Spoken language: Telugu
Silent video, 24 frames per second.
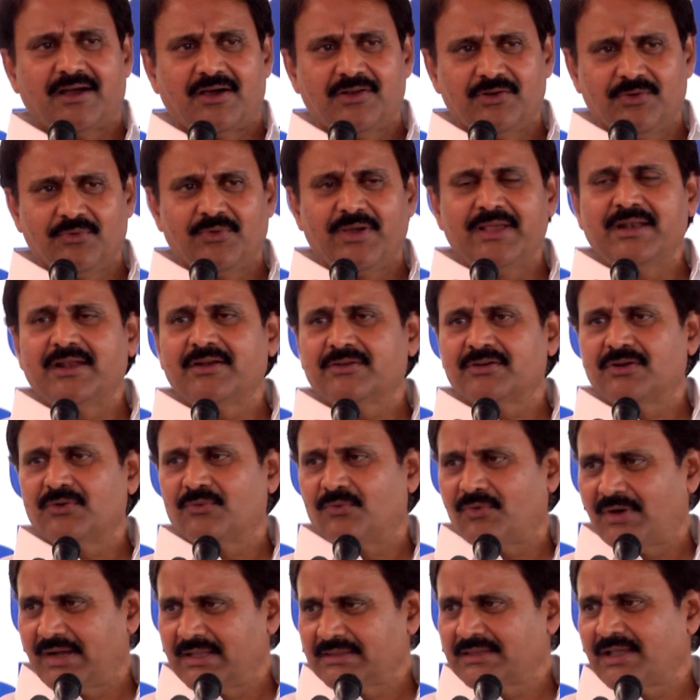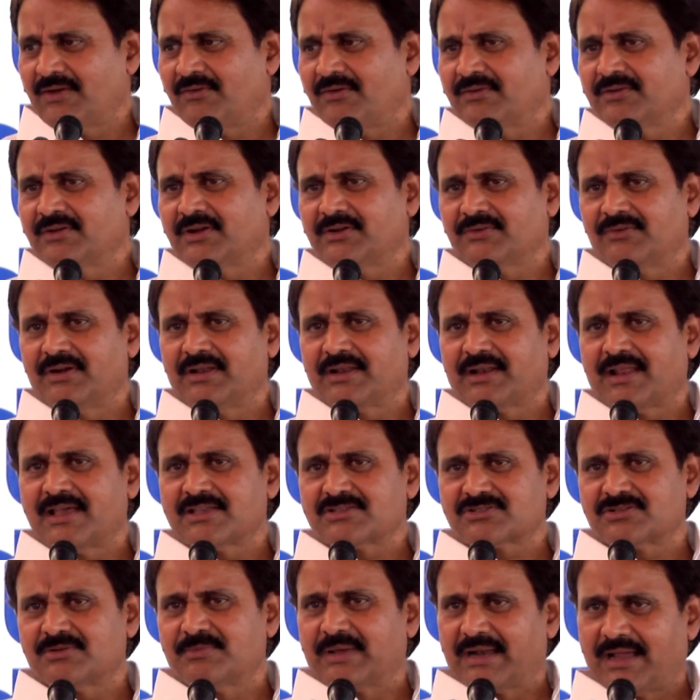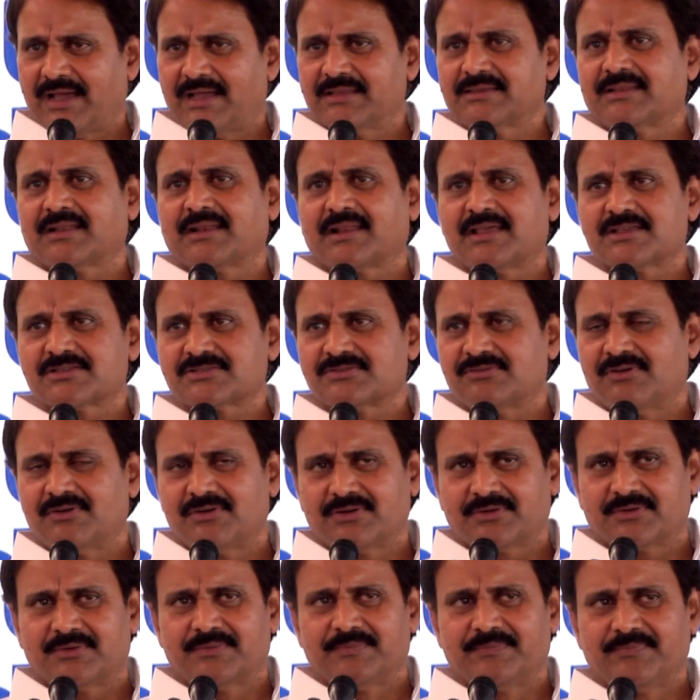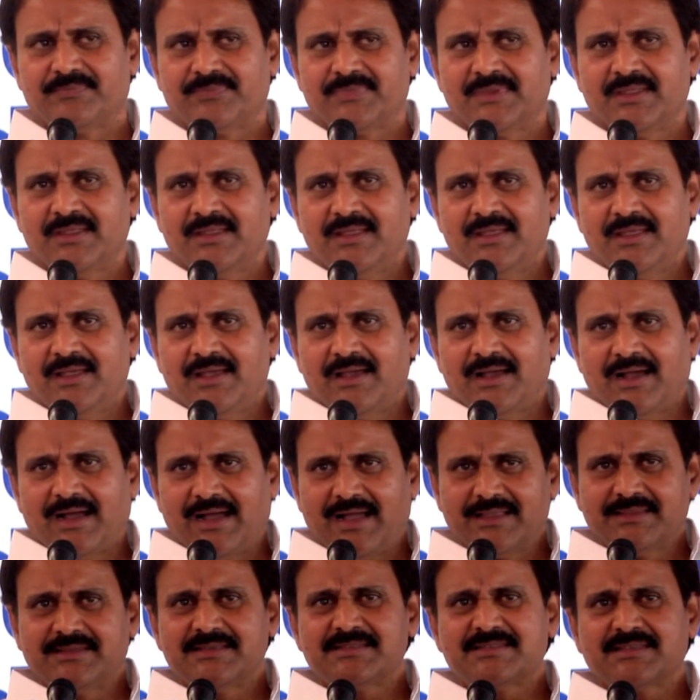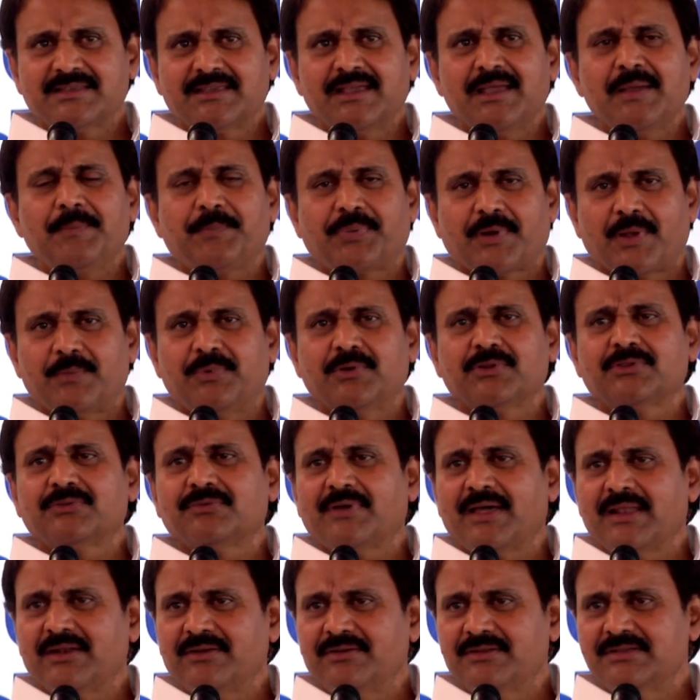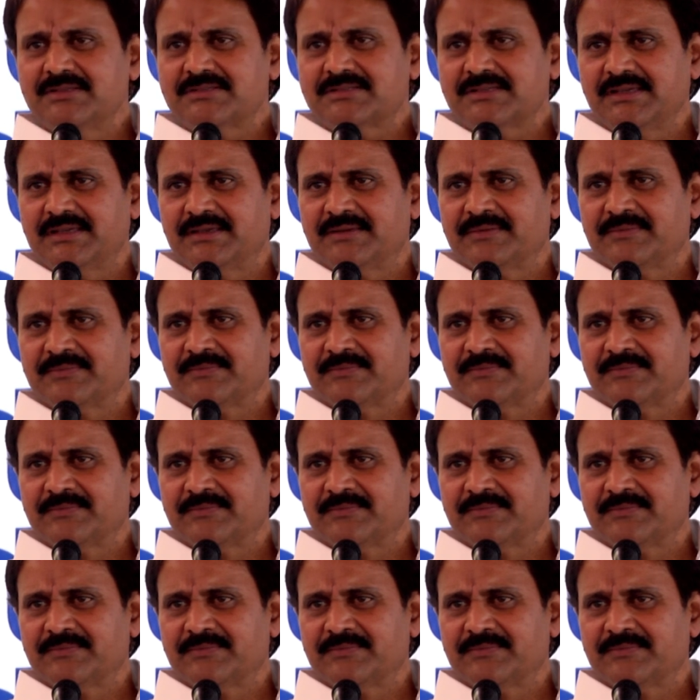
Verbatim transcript: అనువైనటువంటి వాతావరణం రాష్ట్రం మన ఆంధ్ర రాష్ట్రం అవటం ఆ దిశగే ప్రభుత్వాల నుంచి